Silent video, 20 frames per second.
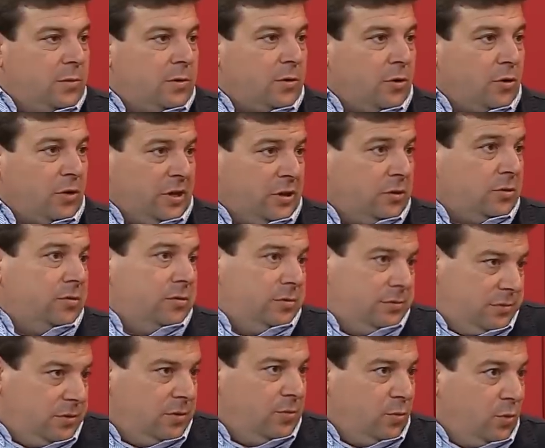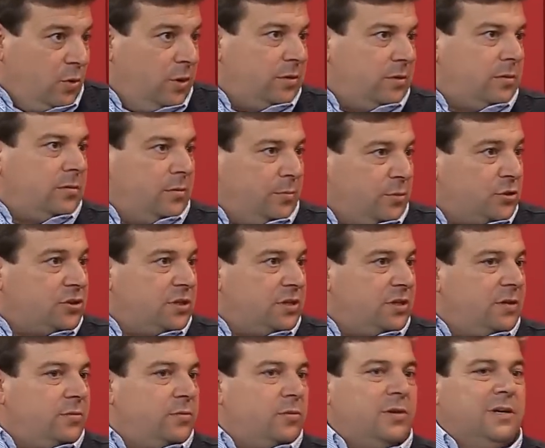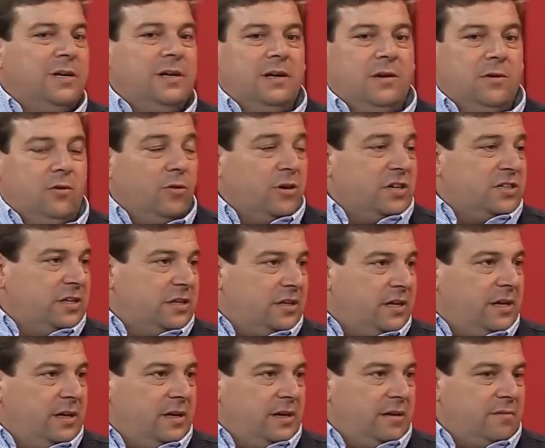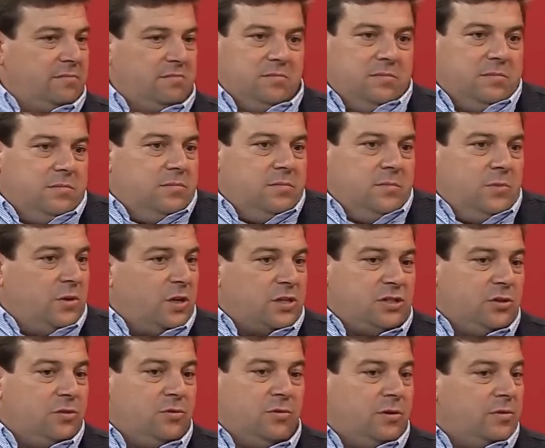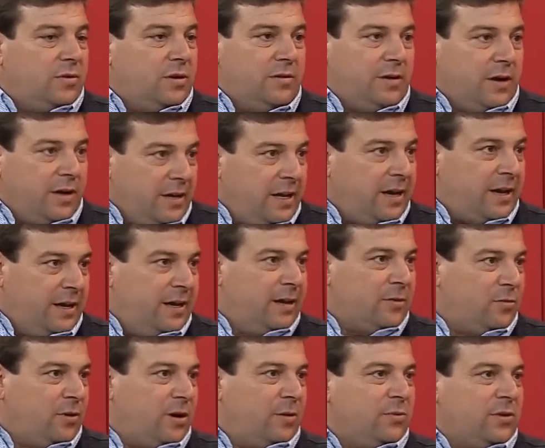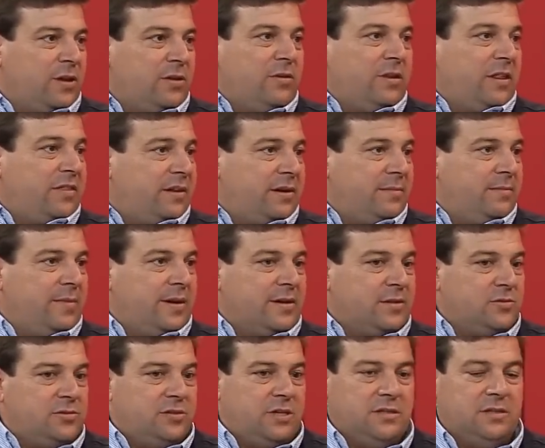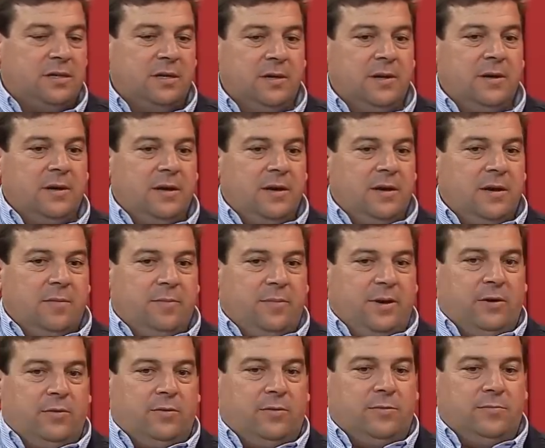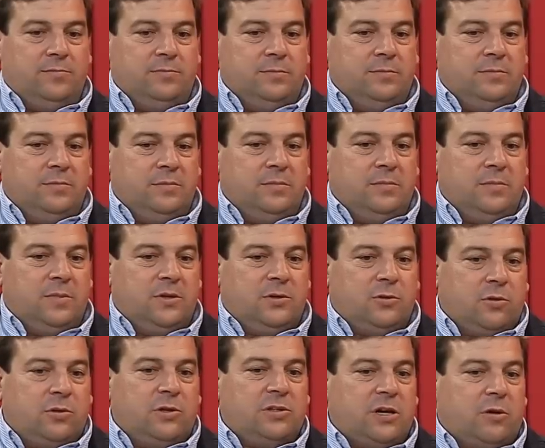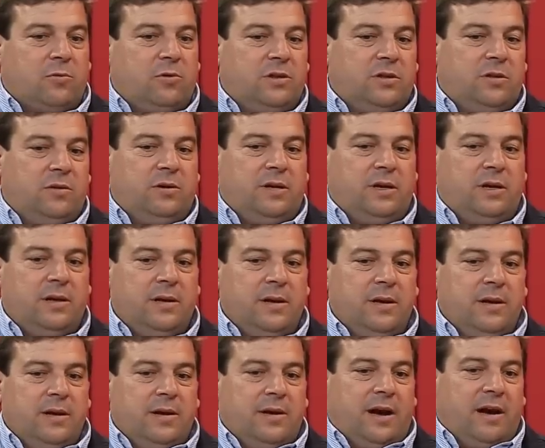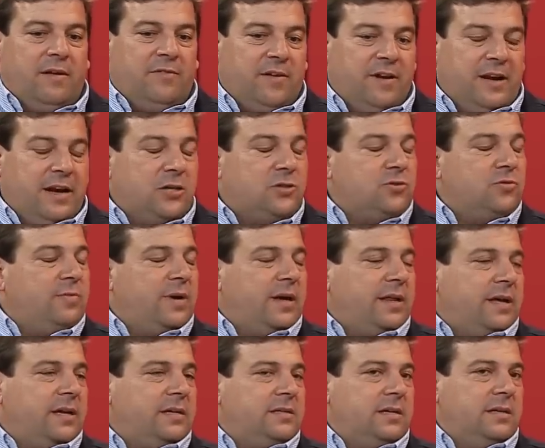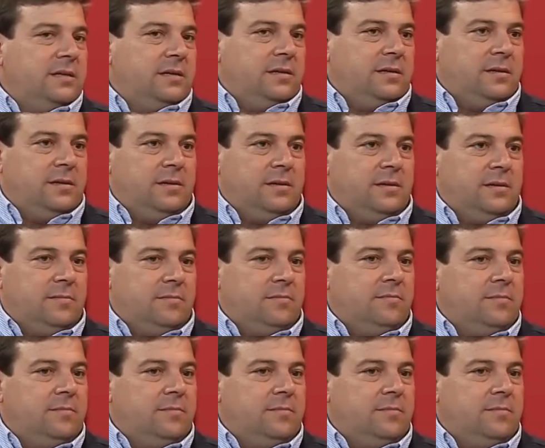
correcto o bueno o positivo lo que se tiene. No ha sido legislatura, como te digo, de hacer más cosas. Pero mm, todas esas cuestiones, al final sumadas, eh,